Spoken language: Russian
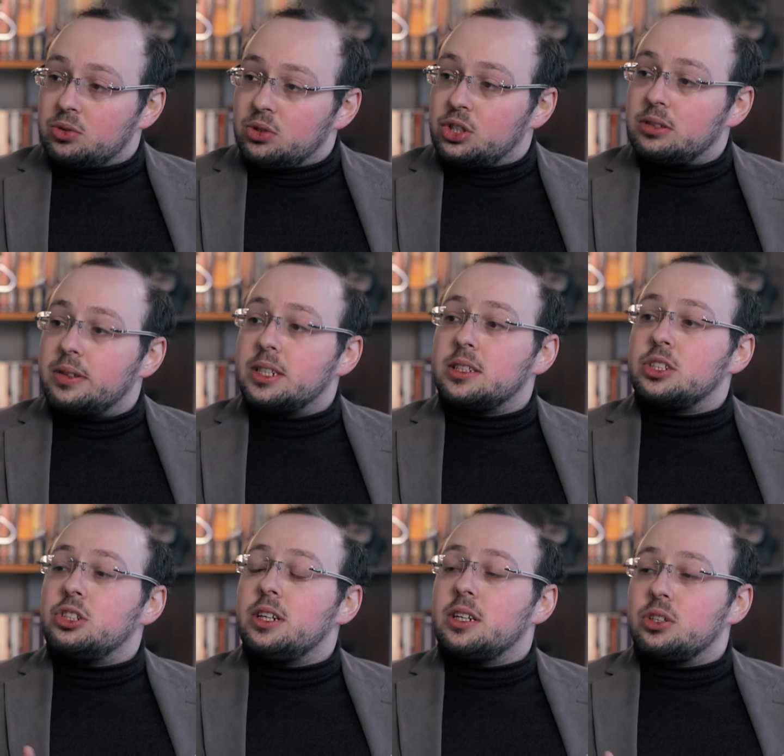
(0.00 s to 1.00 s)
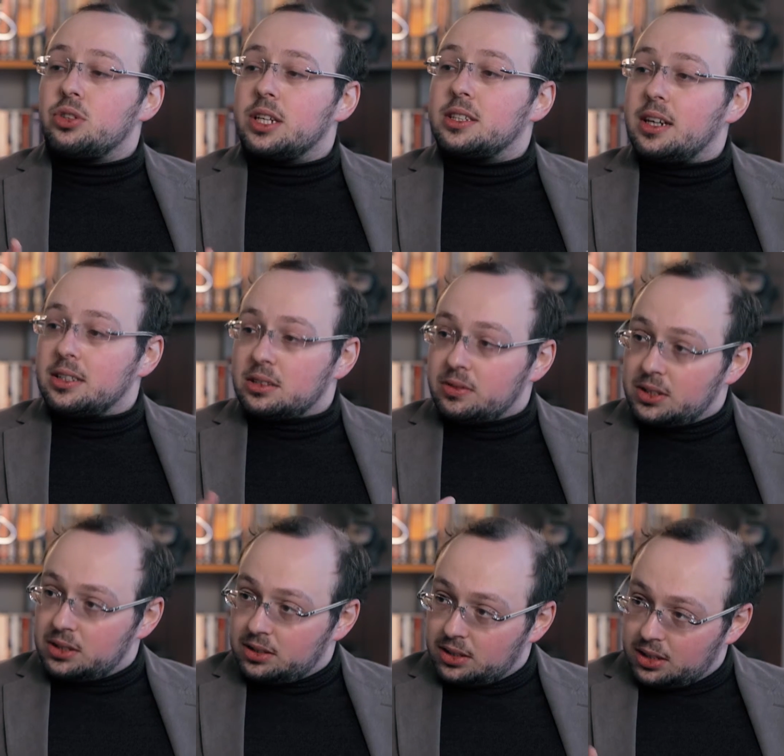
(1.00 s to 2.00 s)
То есть человек, человек который
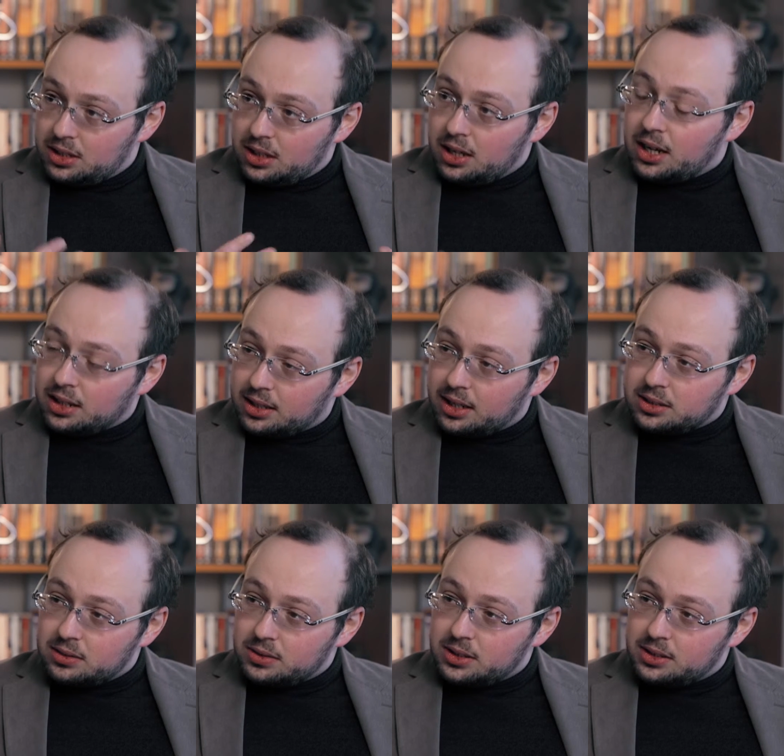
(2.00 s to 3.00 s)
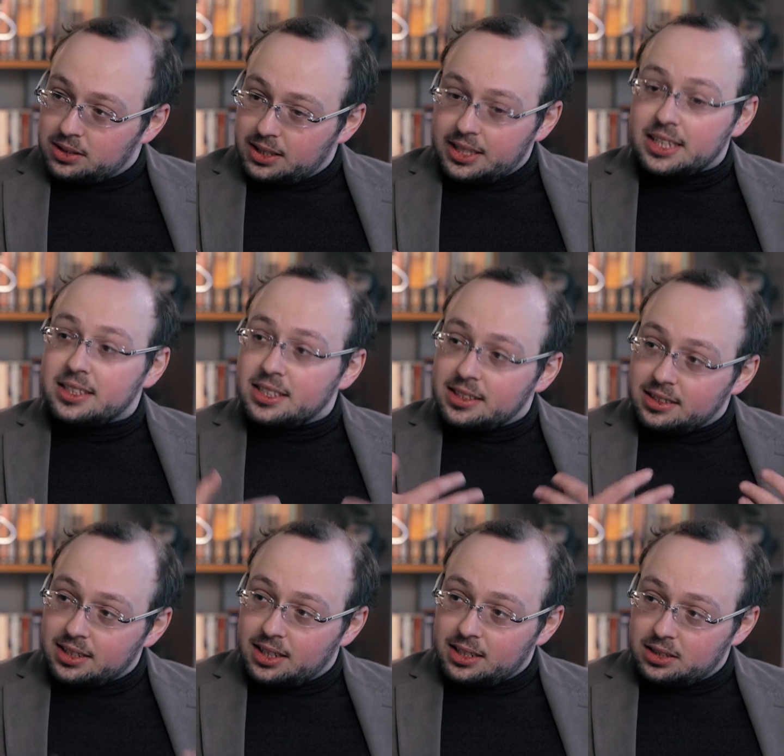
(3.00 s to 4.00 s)
отказывается, отказывается и
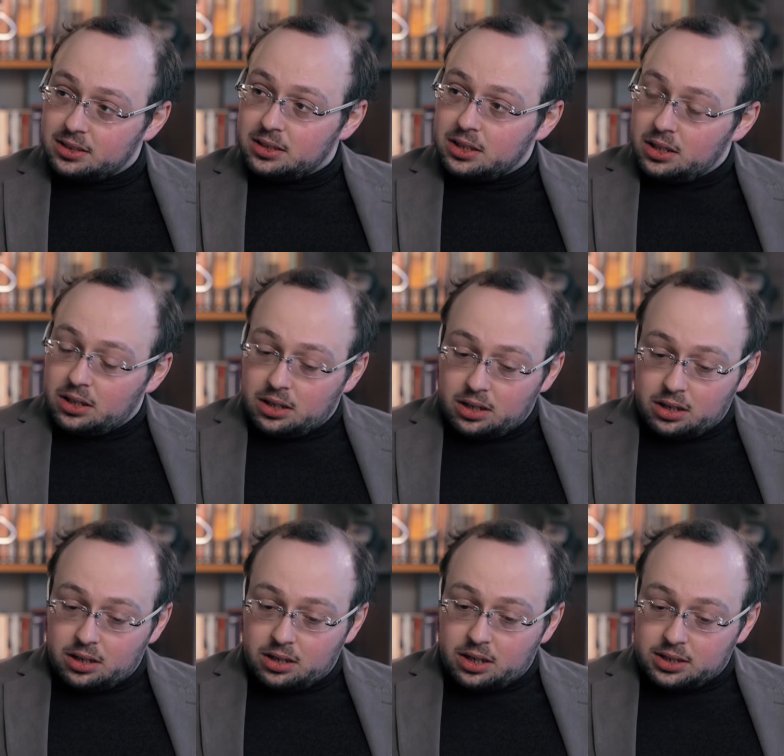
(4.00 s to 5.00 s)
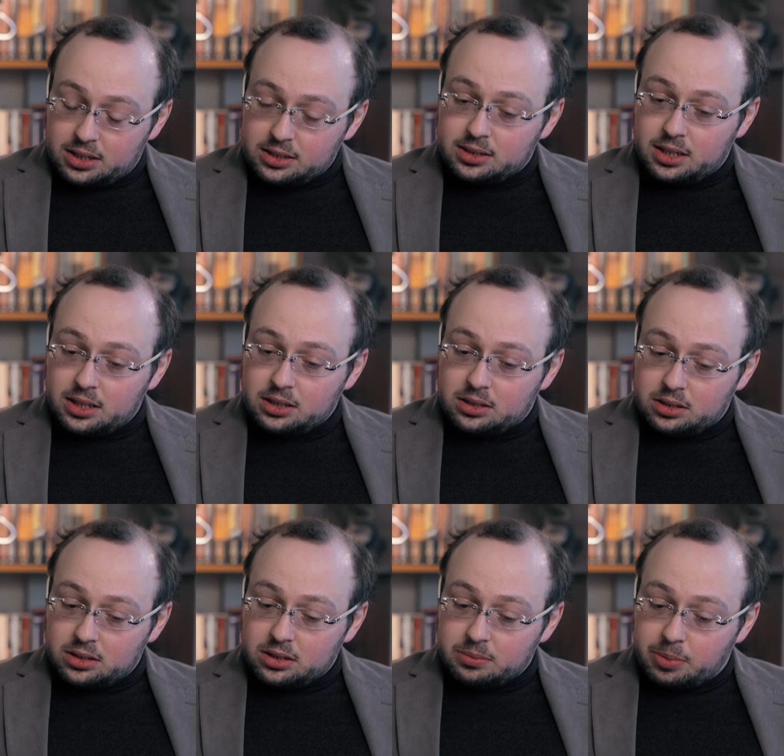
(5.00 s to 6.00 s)
отрицает – Э, отрицает
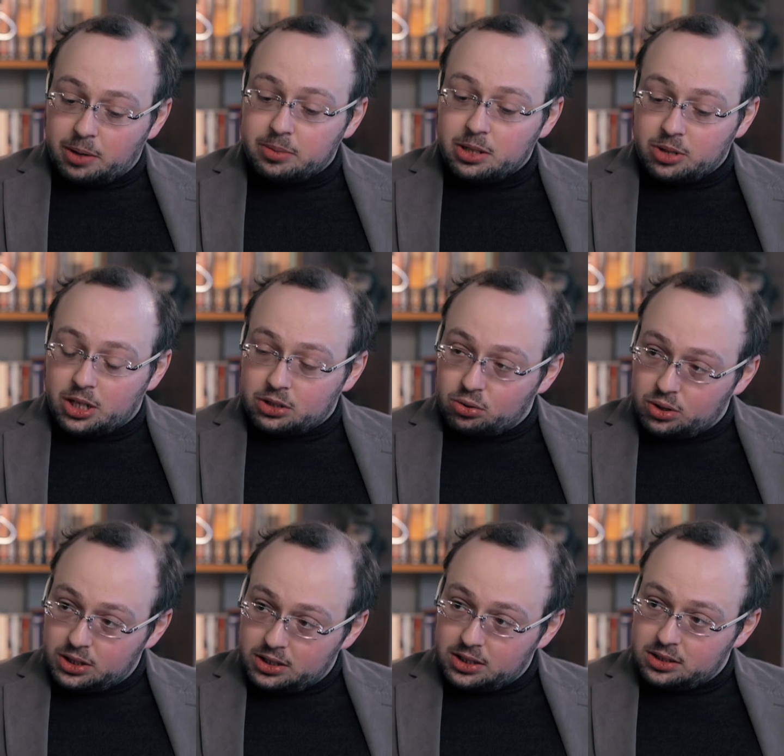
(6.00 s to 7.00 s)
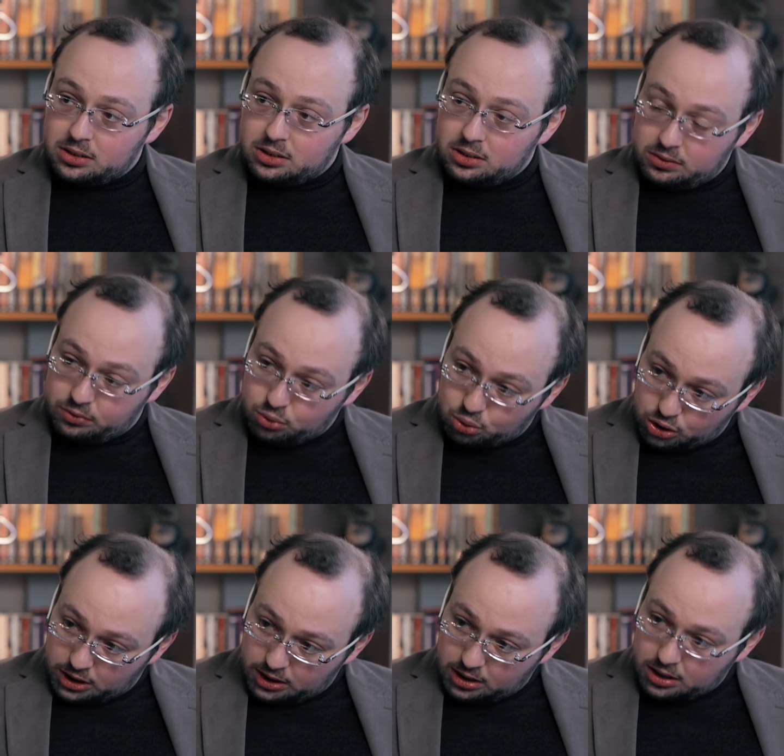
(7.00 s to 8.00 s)
э, проблемы, которые есть в
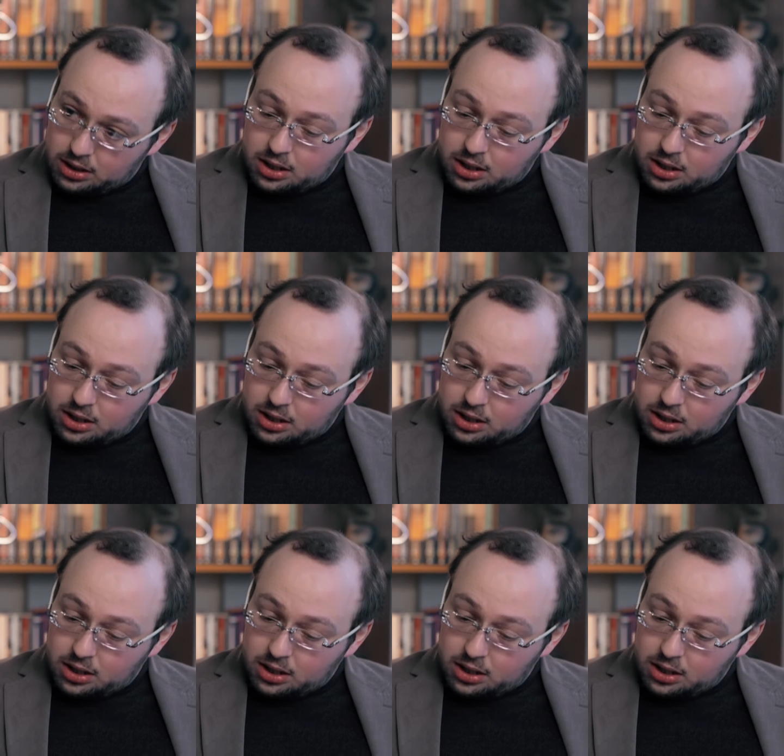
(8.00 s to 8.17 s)
душе,